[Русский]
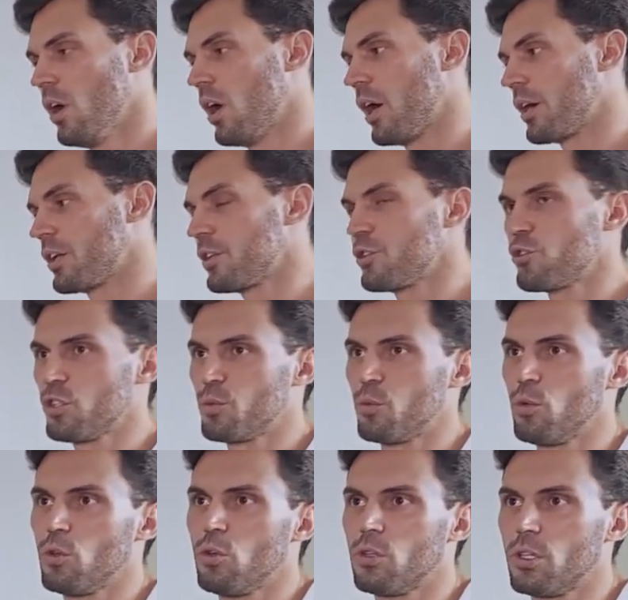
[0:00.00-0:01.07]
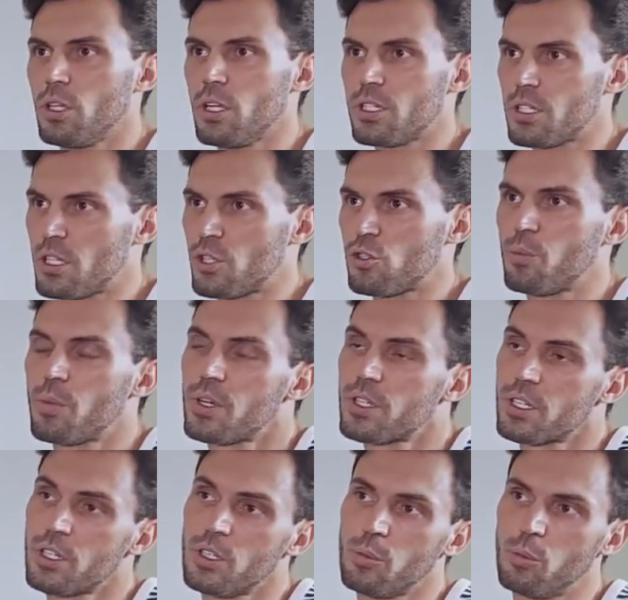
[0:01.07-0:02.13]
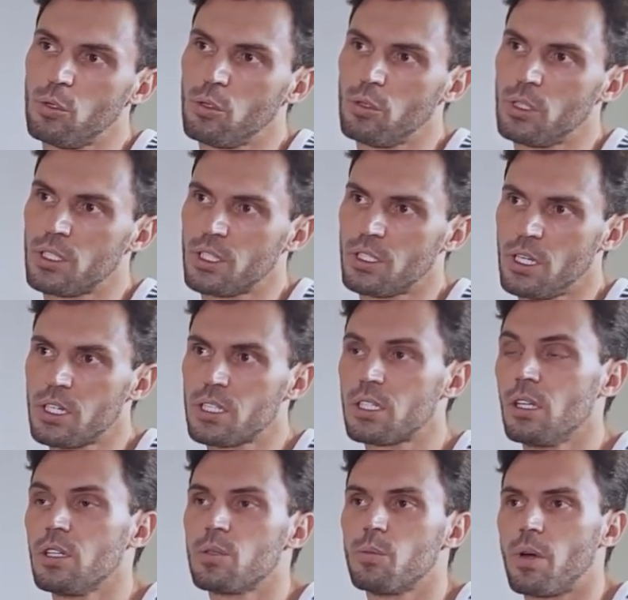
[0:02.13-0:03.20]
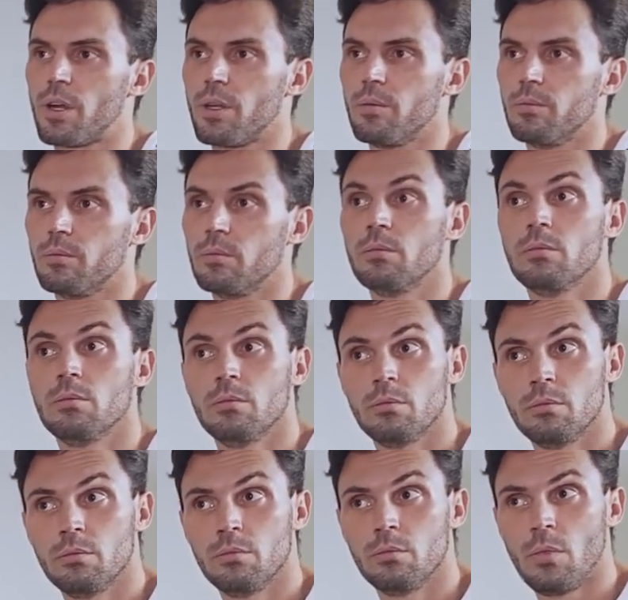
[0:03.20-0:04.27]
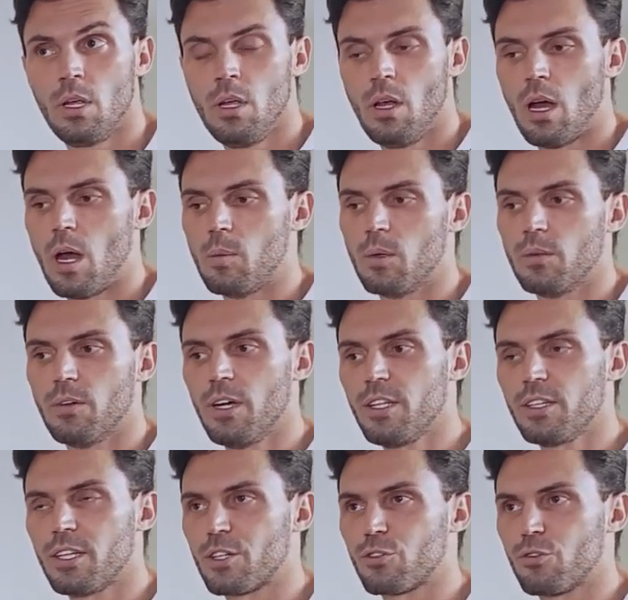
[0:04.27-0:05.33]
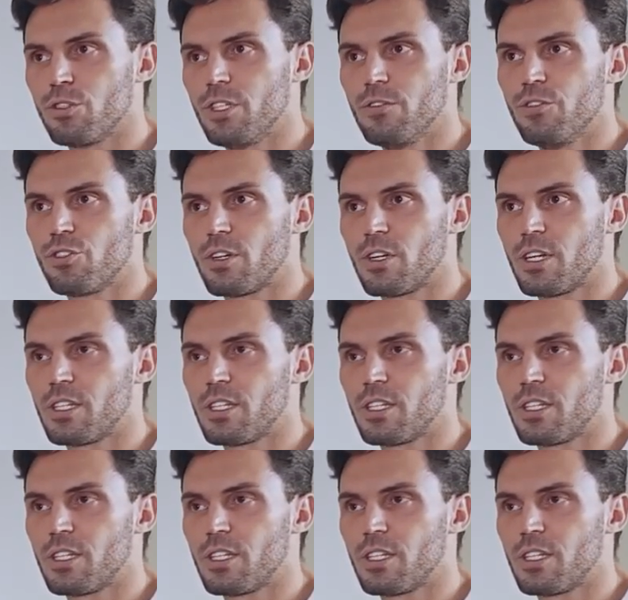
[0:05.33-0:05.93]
Она говорит, началось полгода назад. А что происходило полгода назад? Я рассталась с парнем. А бывает так, что девочка